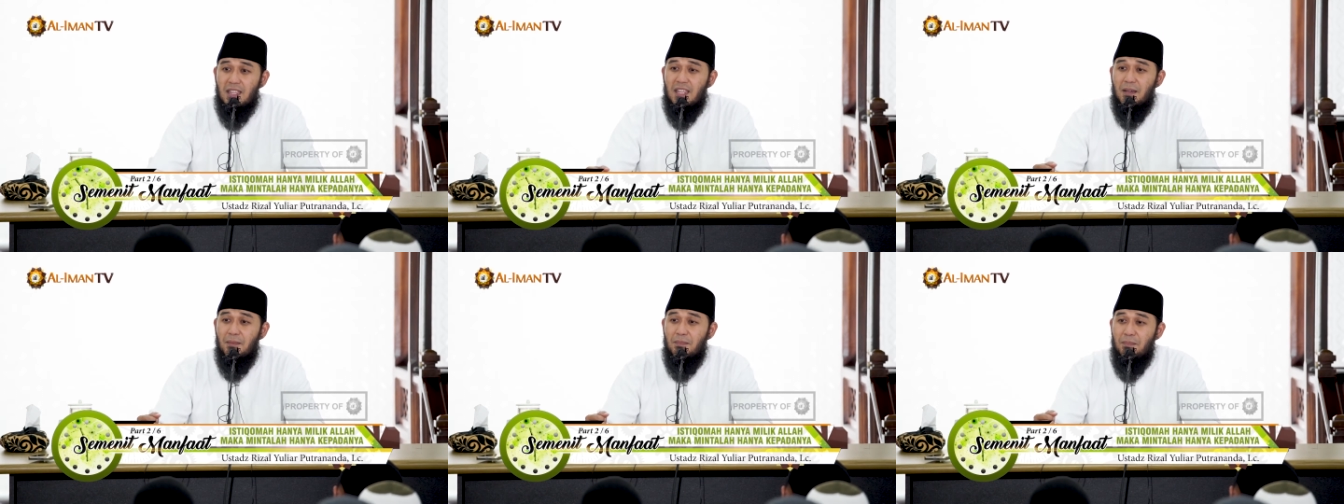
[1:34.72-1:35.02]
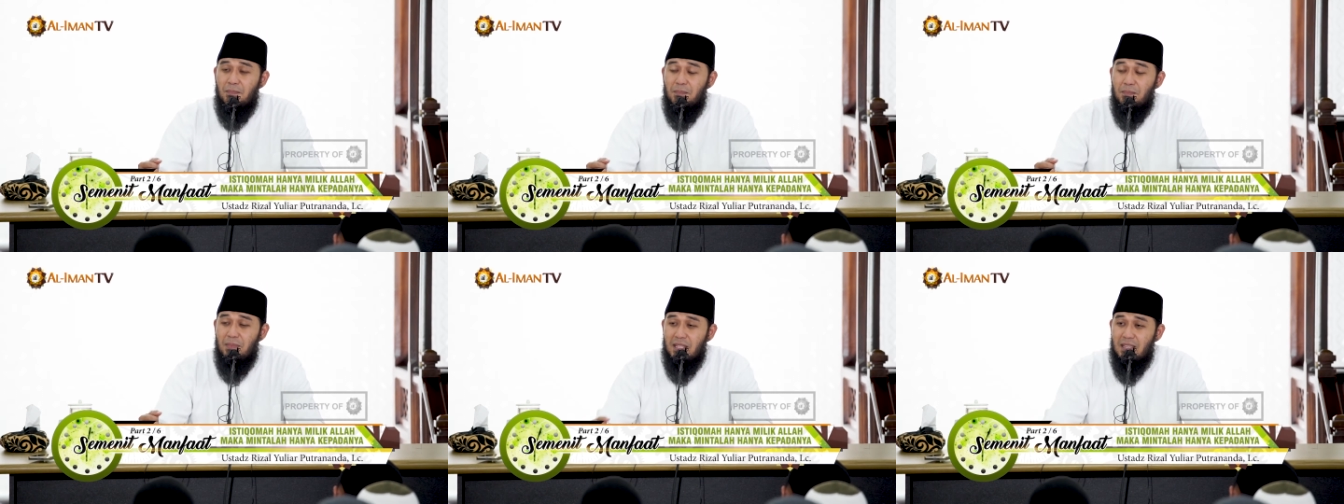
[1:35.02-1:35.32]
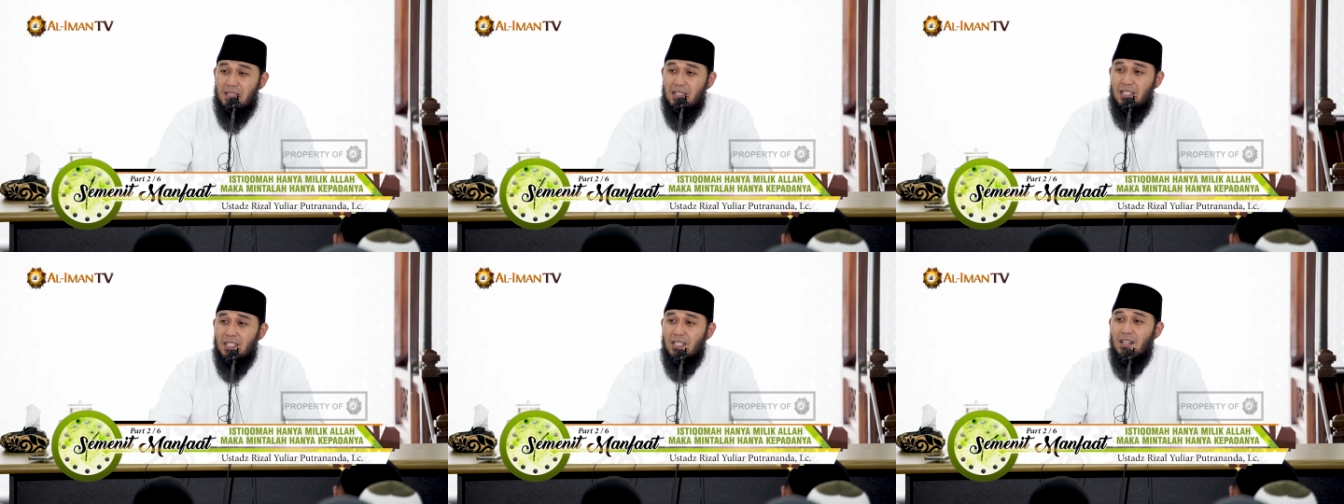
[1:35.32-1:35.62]

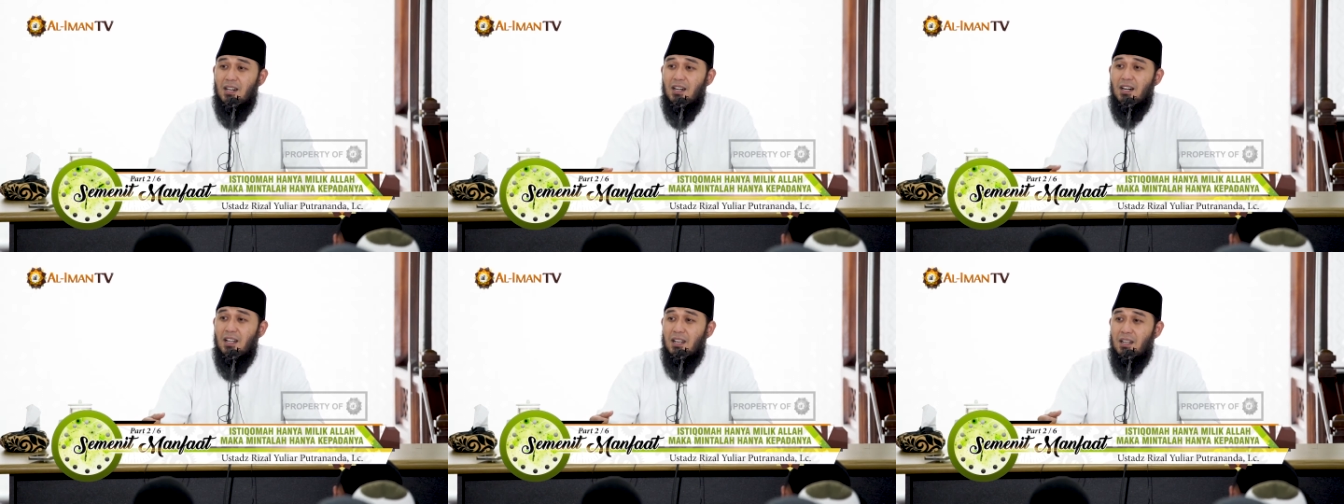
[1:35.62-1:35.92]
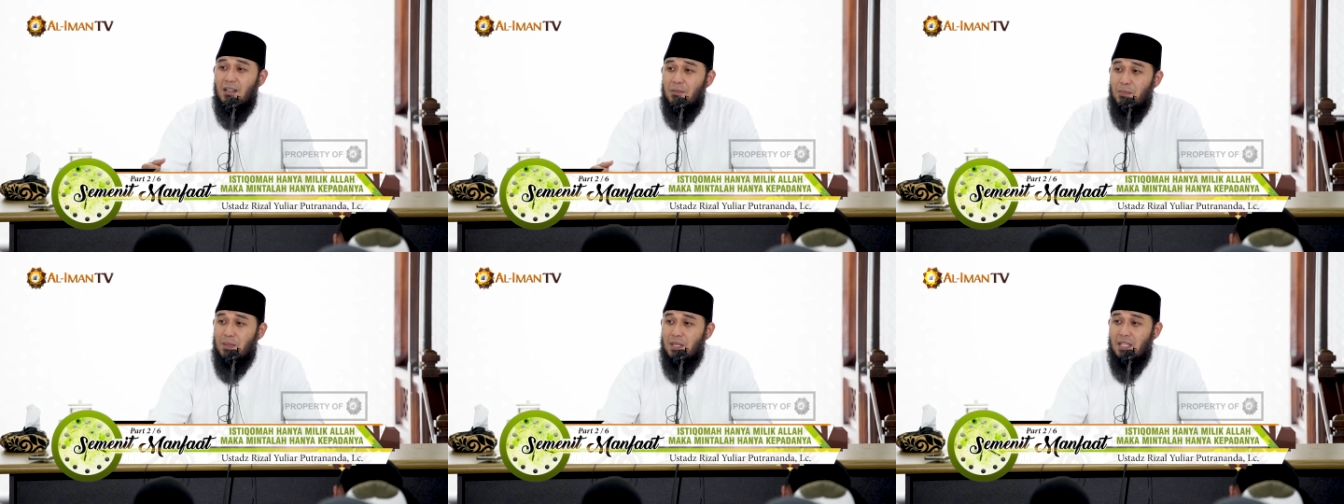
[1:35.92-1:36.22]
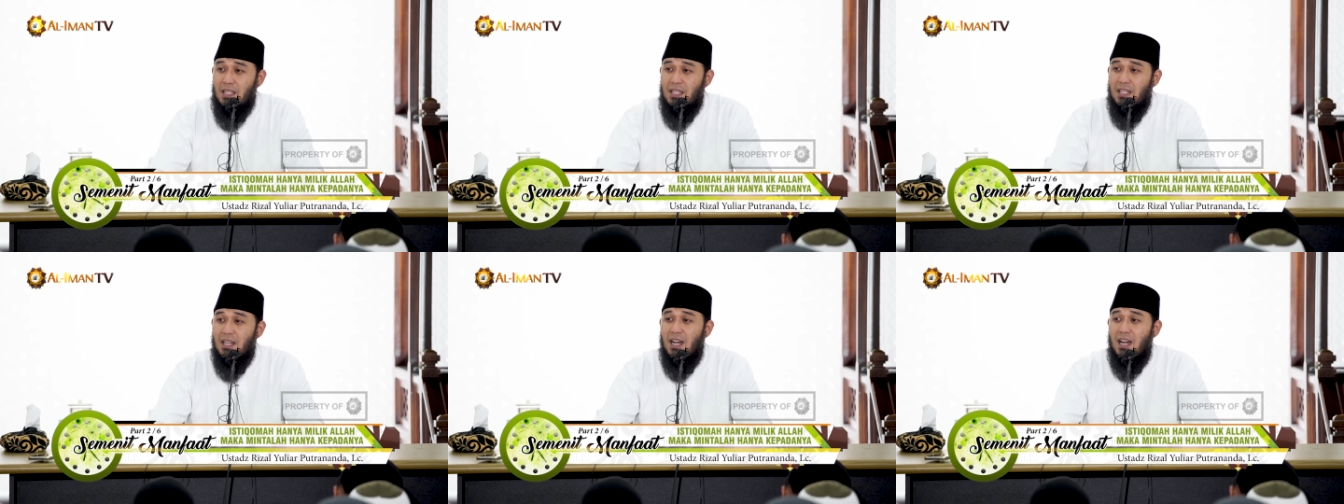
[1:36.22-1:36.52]
Thabbit
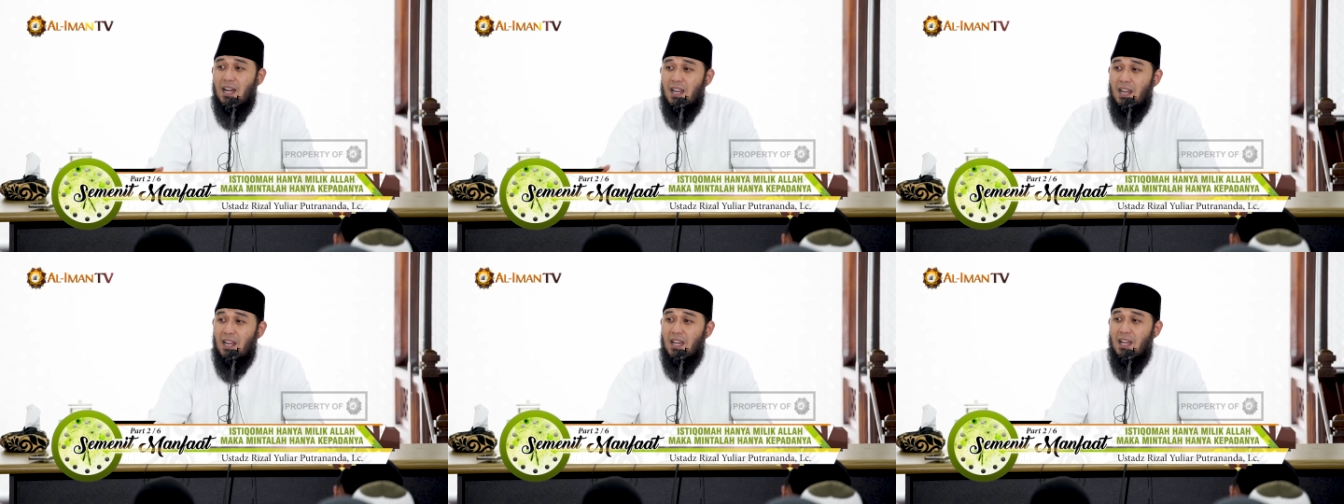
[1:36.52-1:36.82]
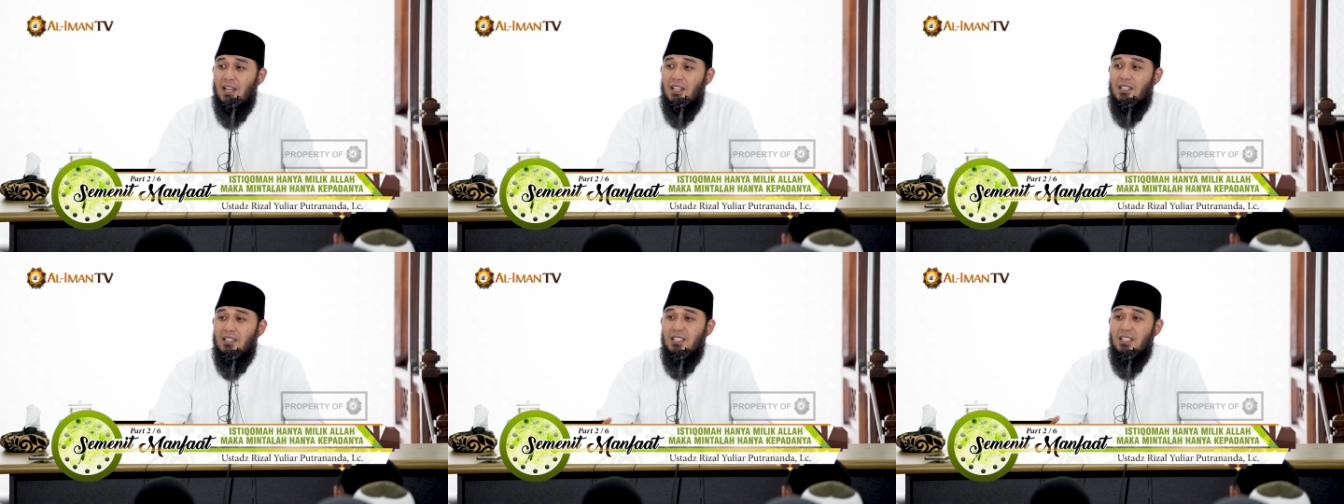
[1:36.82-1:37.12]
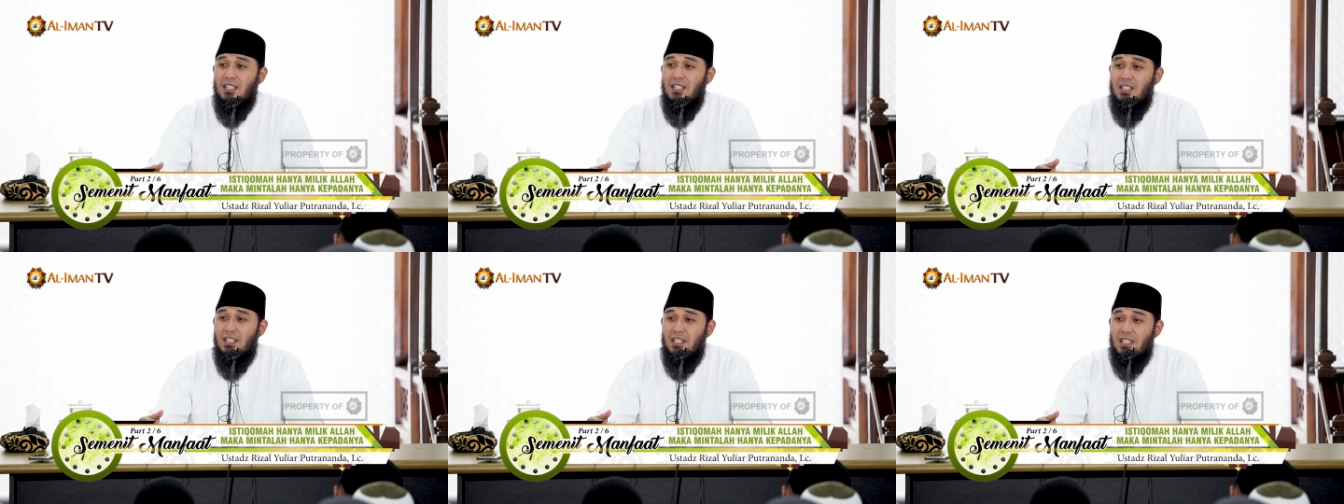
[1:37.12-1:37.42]
qalbi ala
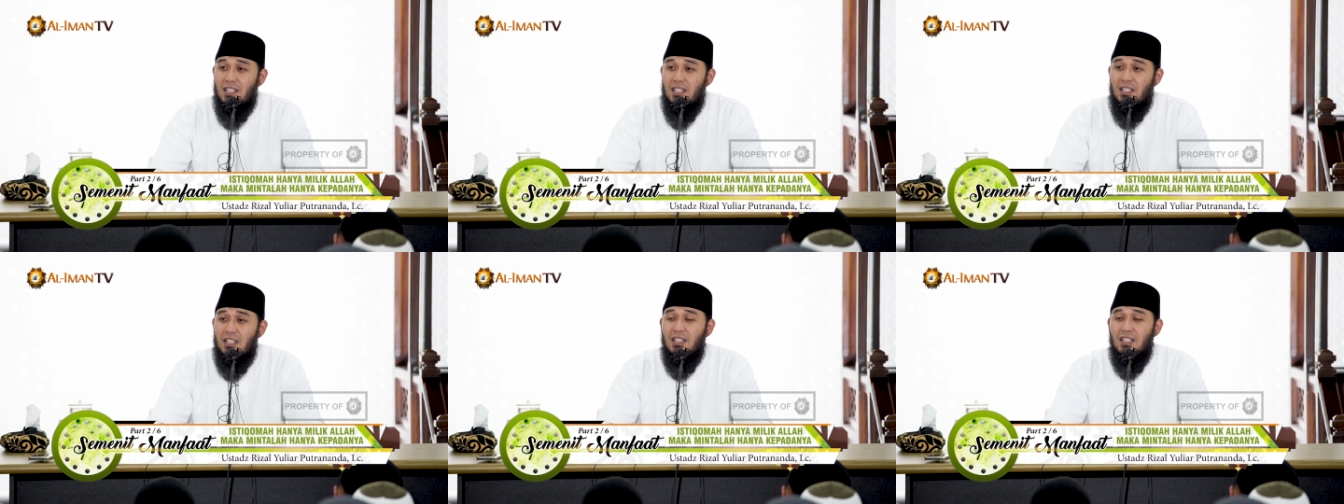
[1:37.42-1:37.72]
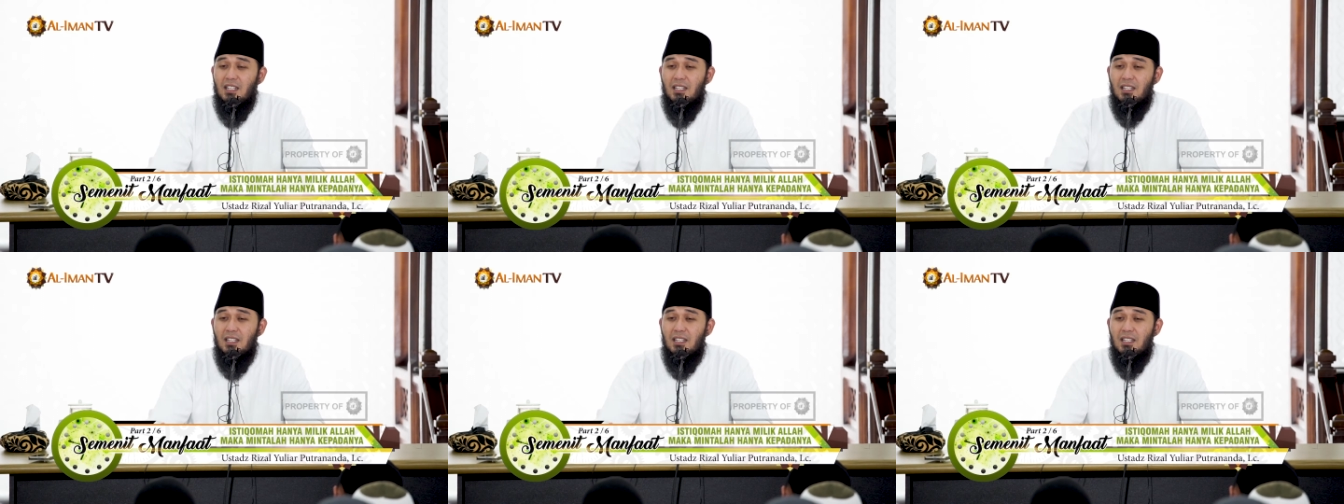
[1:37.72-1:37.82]
dinik